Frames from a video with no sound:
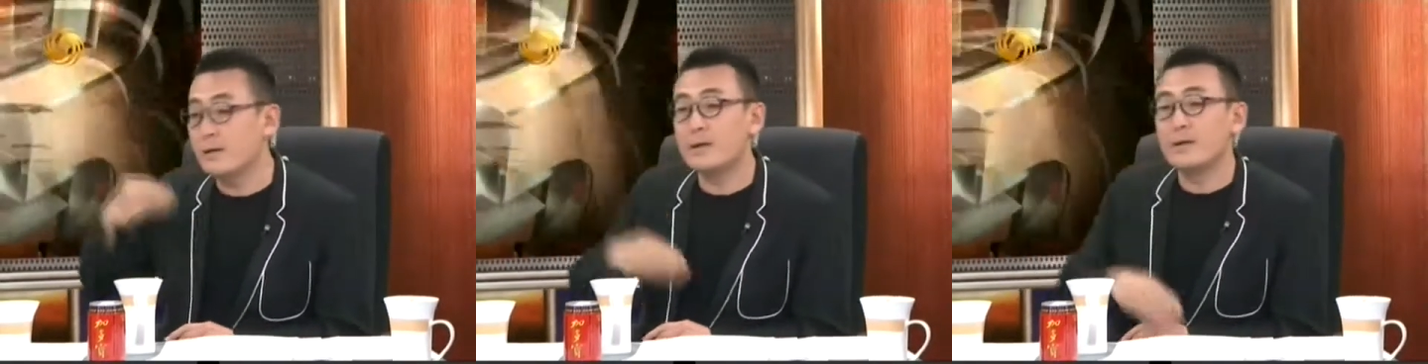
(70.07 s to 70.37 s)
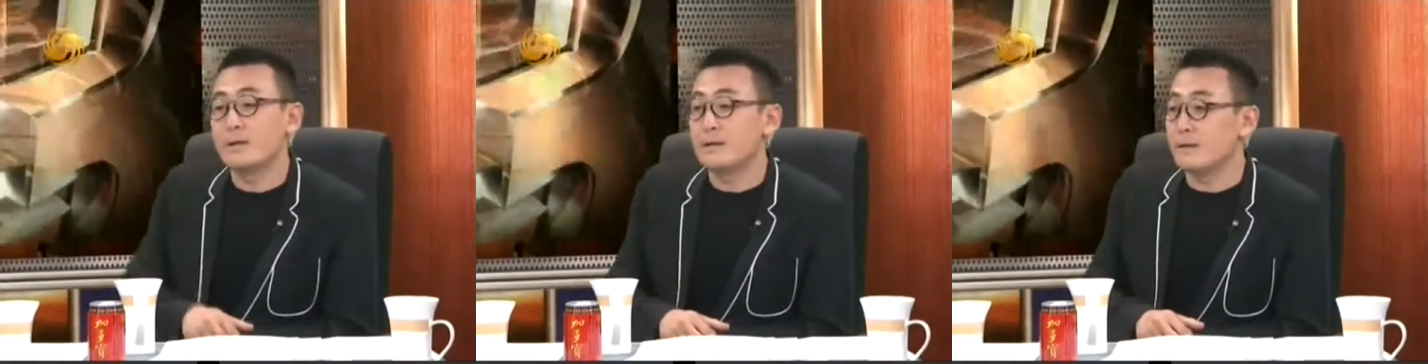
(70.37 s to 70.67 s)
哎，
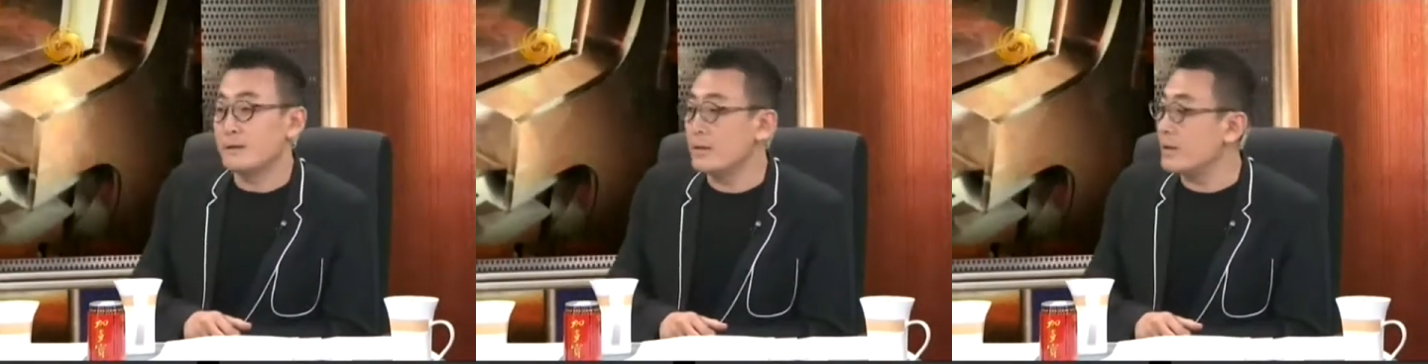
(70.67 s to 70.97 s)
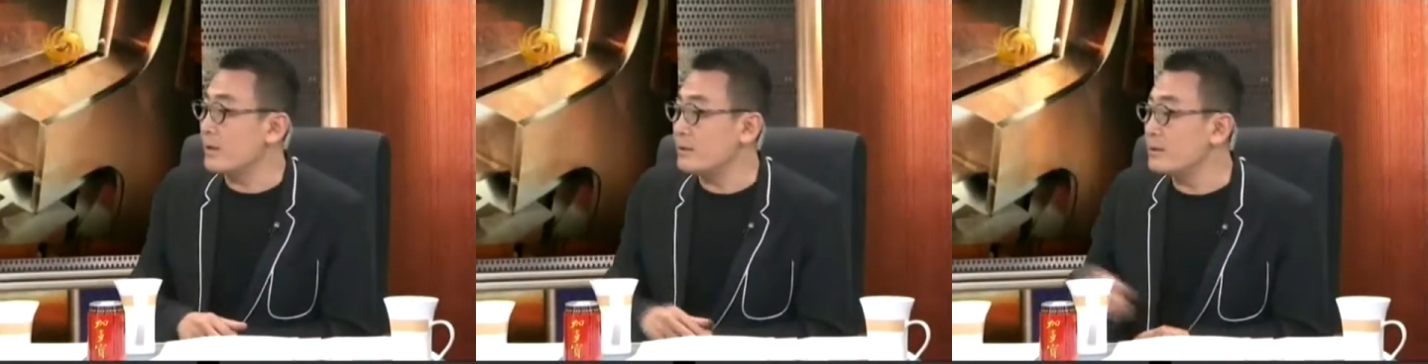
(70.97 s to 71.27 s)
李
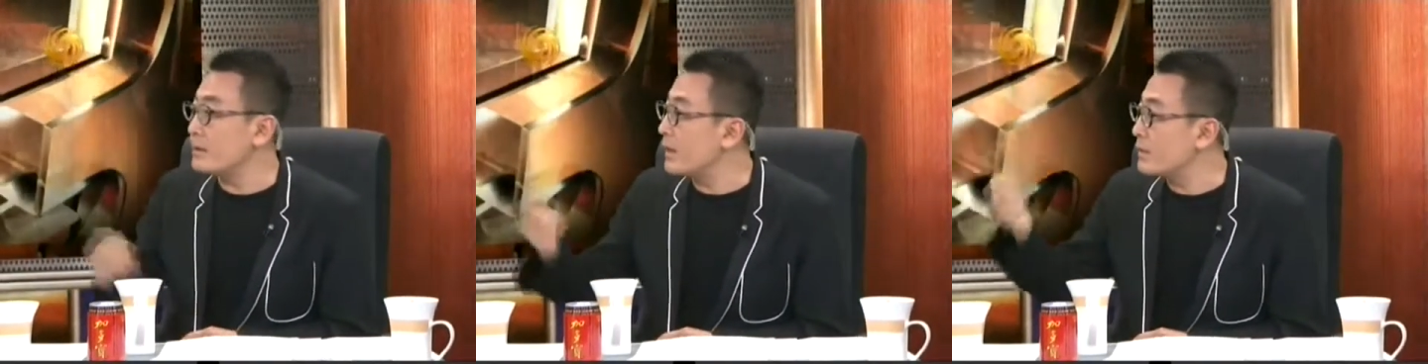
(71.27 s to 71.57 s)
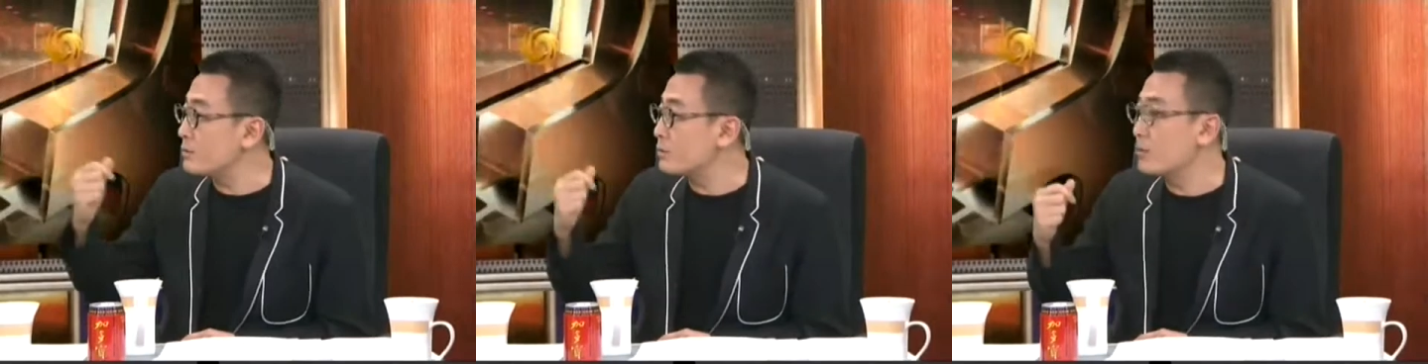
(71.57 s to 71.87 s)
你看人李
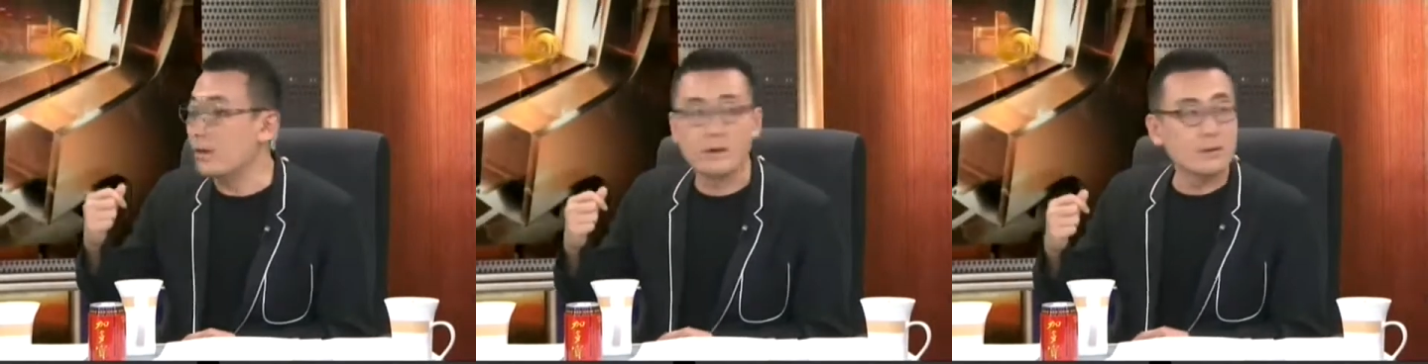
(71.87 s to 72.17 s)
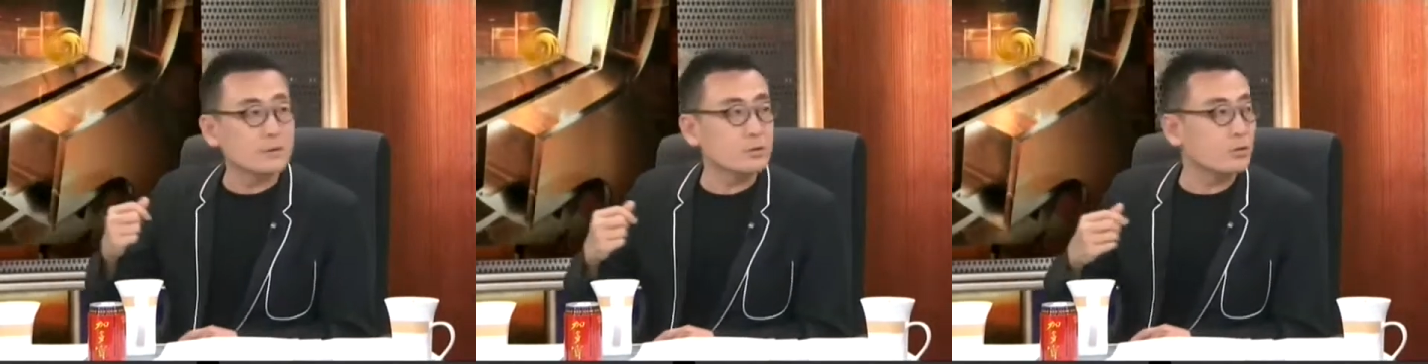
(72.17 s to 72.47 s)
安就说啊，
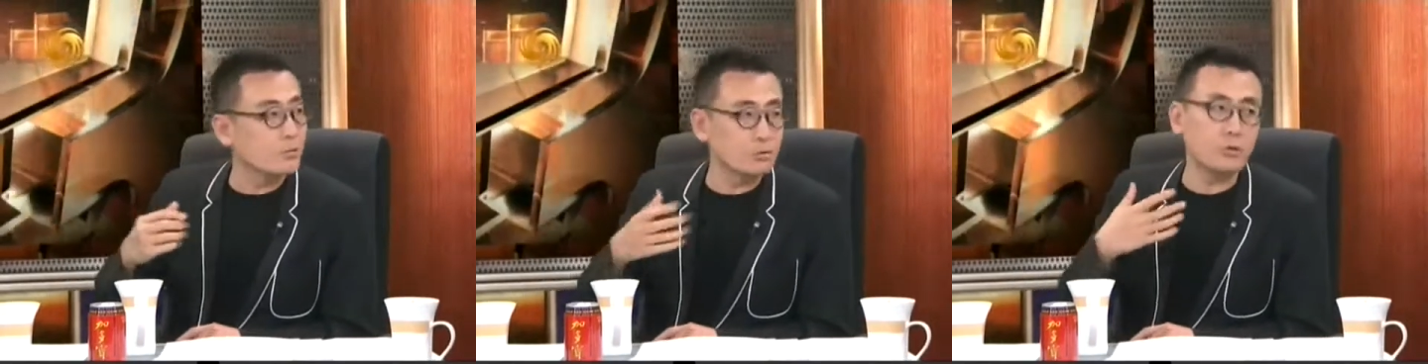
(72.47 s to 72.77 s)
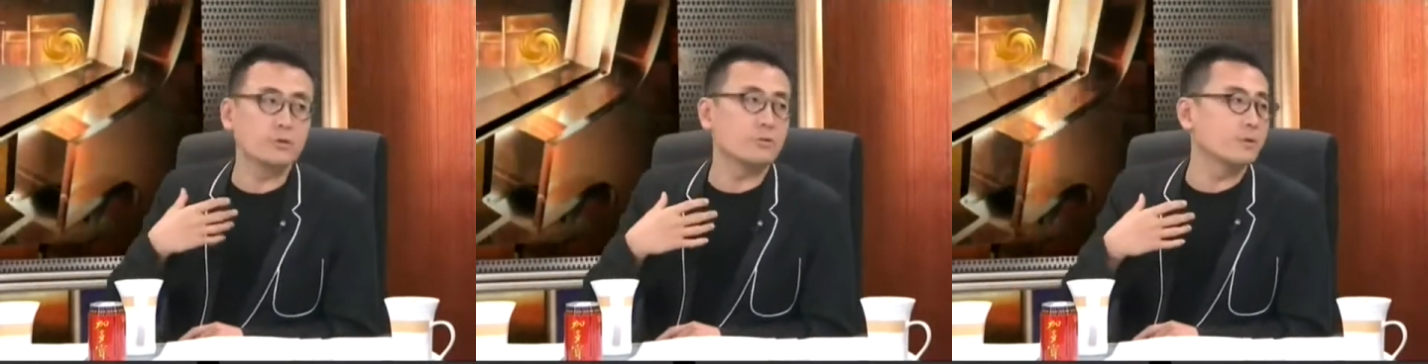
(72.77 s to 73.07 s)
他说我
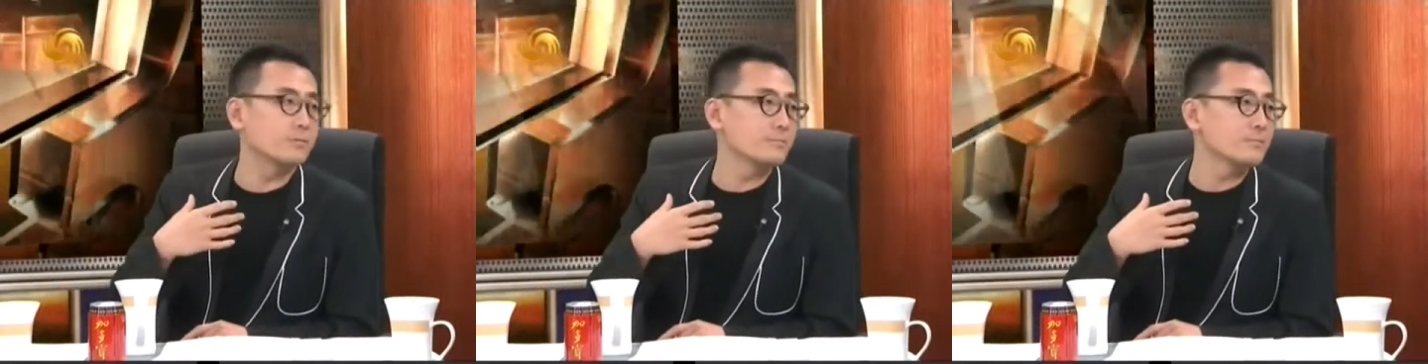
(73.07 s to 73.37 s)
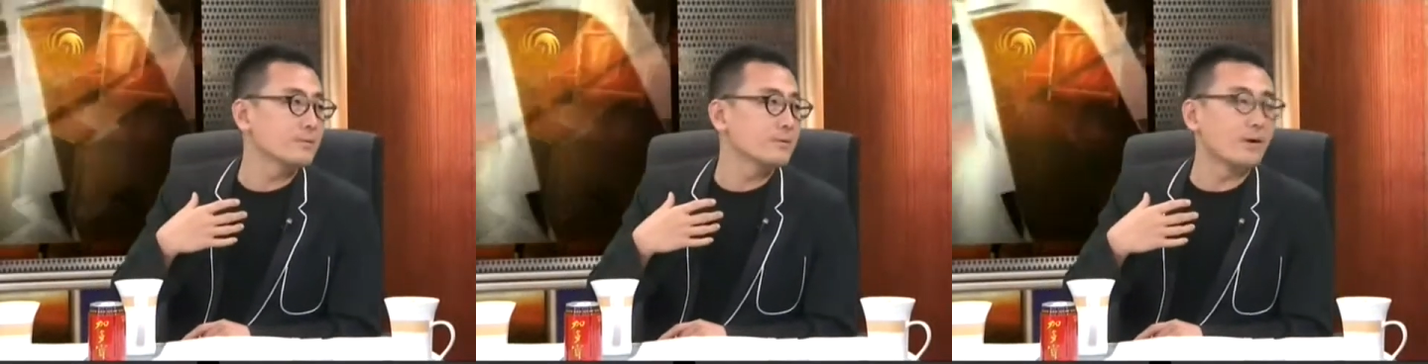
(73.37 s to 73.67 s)
脆弱。
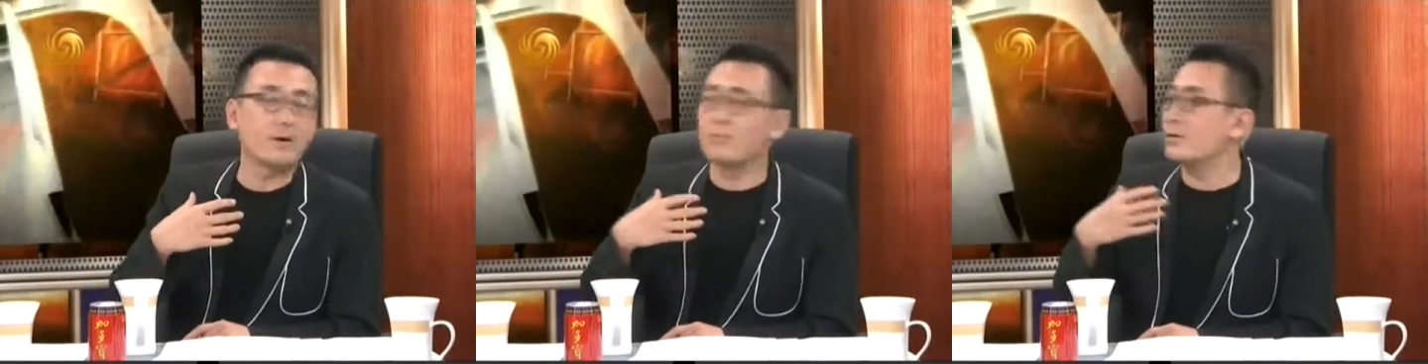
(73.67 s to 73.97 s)
啊，